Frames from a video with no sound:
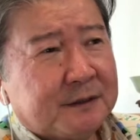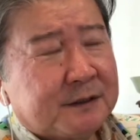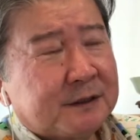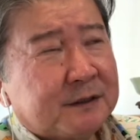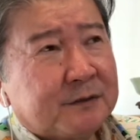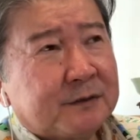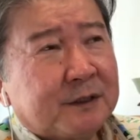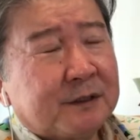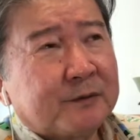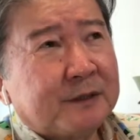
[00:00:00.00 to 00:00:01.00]
実際に俺なん
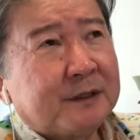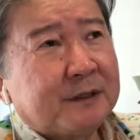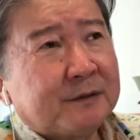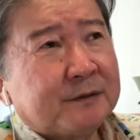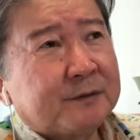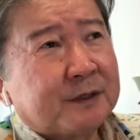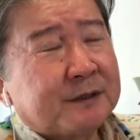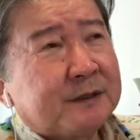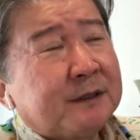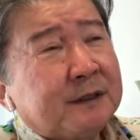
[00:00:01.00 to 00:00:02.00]
かもね、
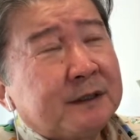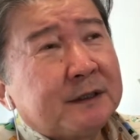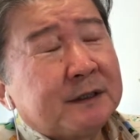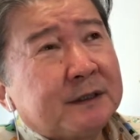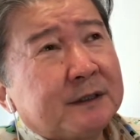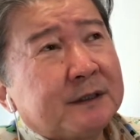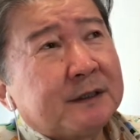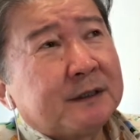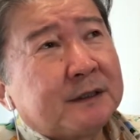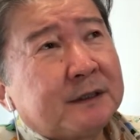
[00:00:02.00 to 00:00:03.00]
昔、
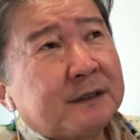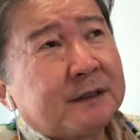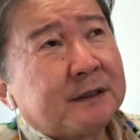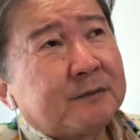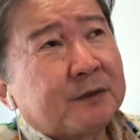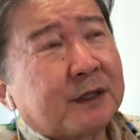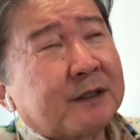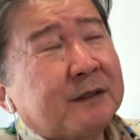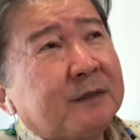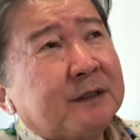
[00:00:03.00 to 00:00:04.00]
えー、もう何
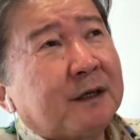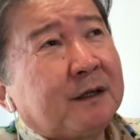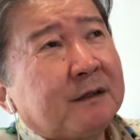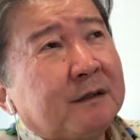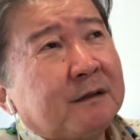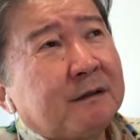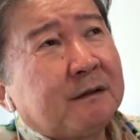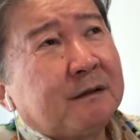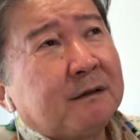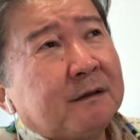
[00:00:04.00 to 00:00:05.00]
年前だ ?
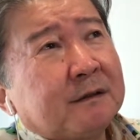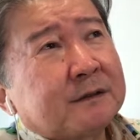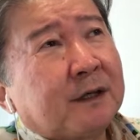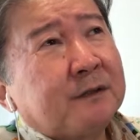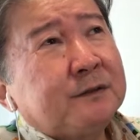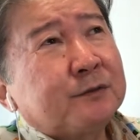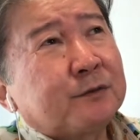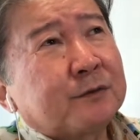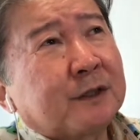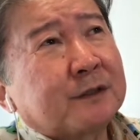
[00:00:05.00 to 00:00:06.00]
さんじゅうの
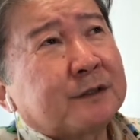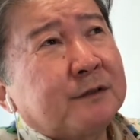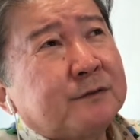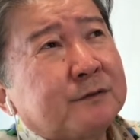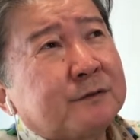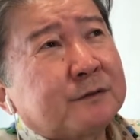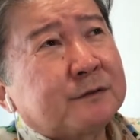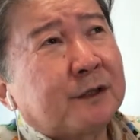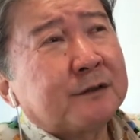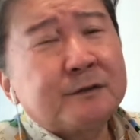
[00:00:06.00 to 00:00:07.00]
頃だからさんじゅう
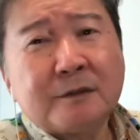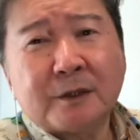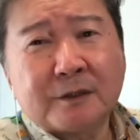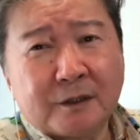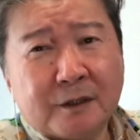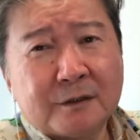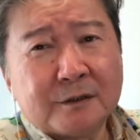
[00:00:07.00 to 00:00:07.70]
さんねんぐらい前か。